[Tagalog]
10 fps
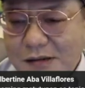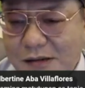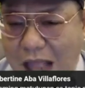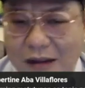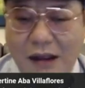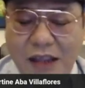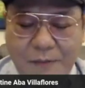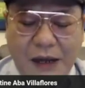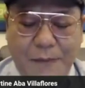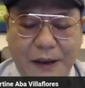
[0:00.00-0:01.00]
lag,
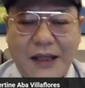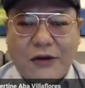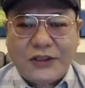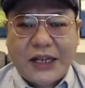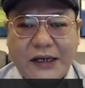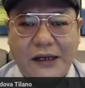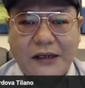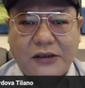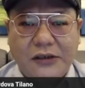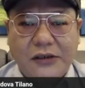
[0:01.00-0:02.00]
ibinibida ko
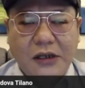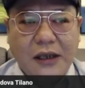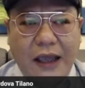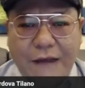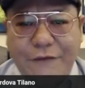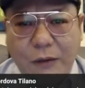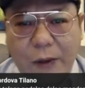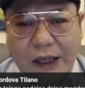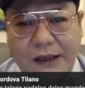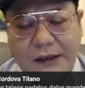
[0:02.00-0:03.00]
sarili ko, every
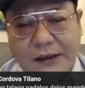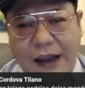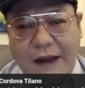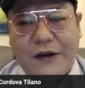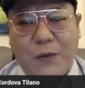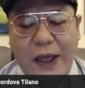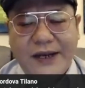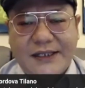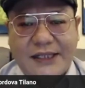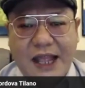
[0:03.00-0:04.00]
week, every
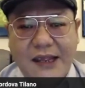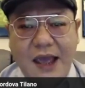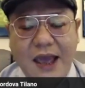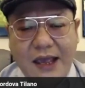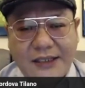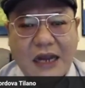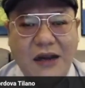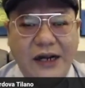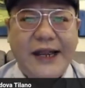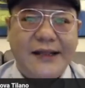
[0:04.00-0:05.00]
Wednesday is a
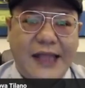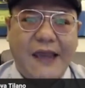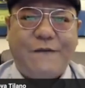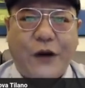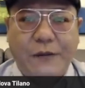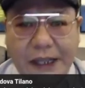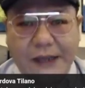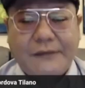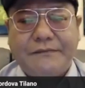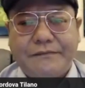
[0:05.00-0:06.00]
learning day for me